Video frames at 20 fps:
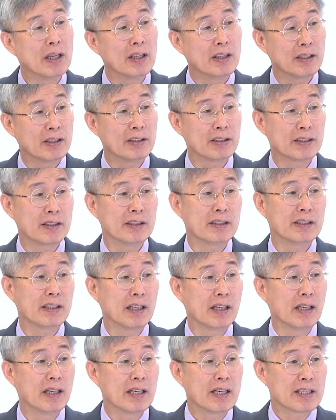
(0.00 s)
이것이
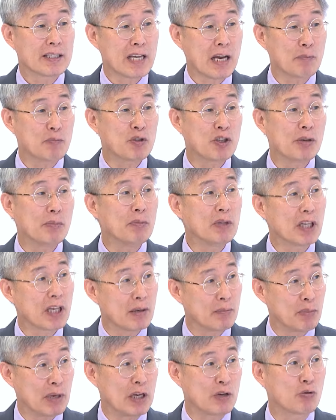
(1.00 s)
이제
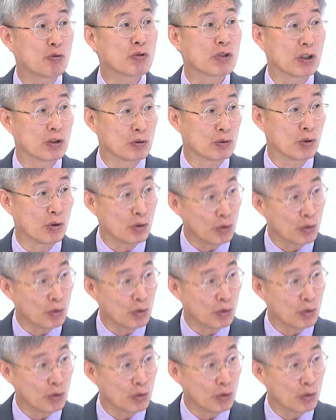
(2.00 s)
3,000명의 배수 정도,